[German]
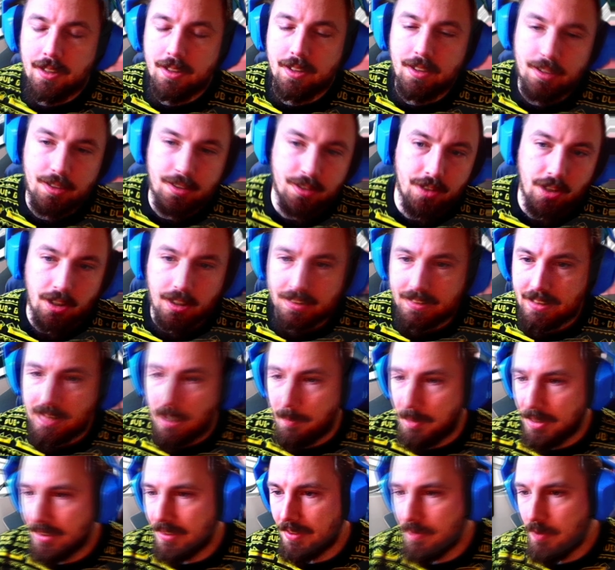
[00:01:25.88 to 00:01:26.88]
So,
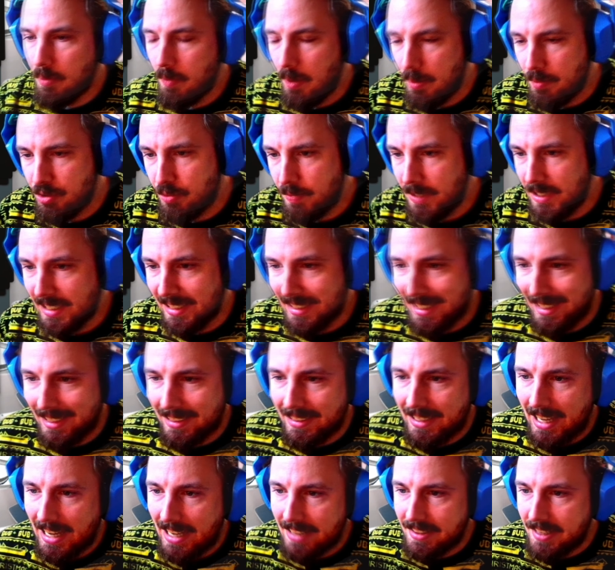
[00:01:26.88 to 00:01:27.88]
damit sind wir beim Spiel gegen
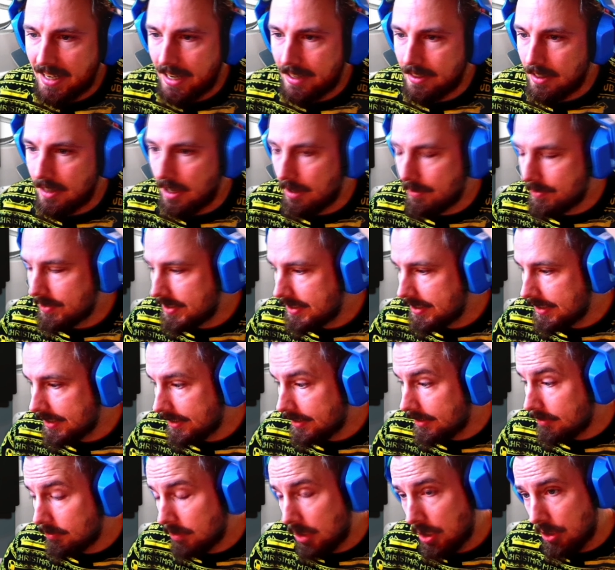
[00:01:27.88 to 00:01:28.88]
Gateshead
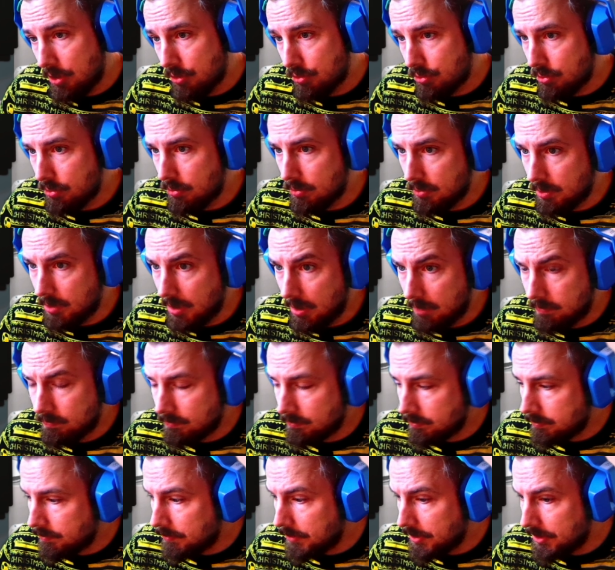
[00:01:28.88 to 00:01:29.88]
FC. Also ja,
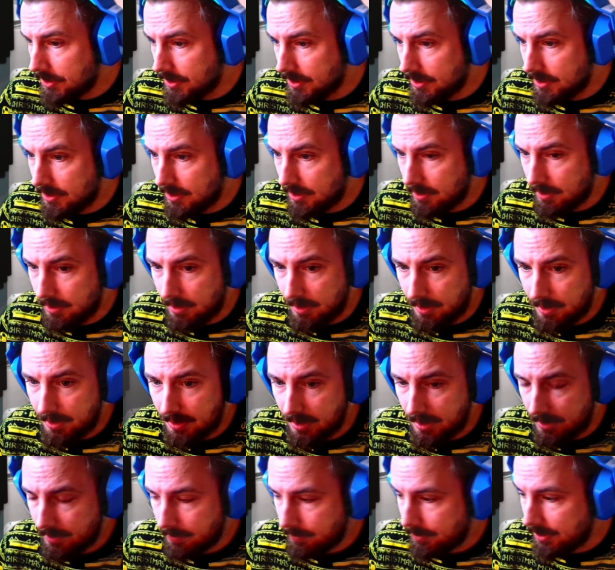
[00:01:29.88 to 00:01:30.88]
bin ich
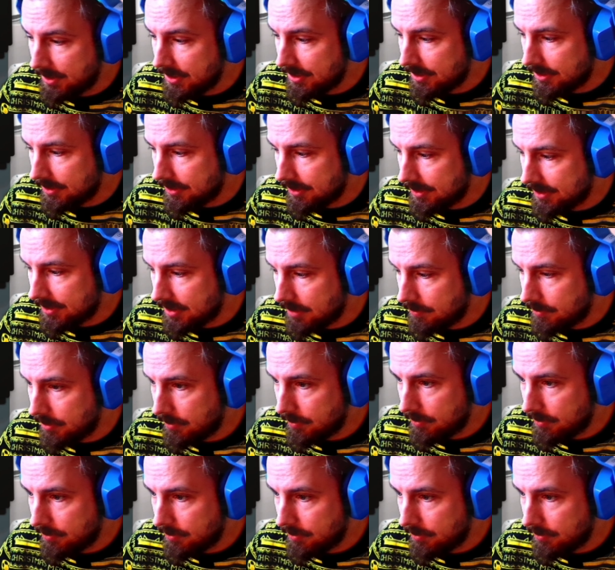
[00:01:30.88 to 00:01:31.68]
interessant, finde ich interessant, wie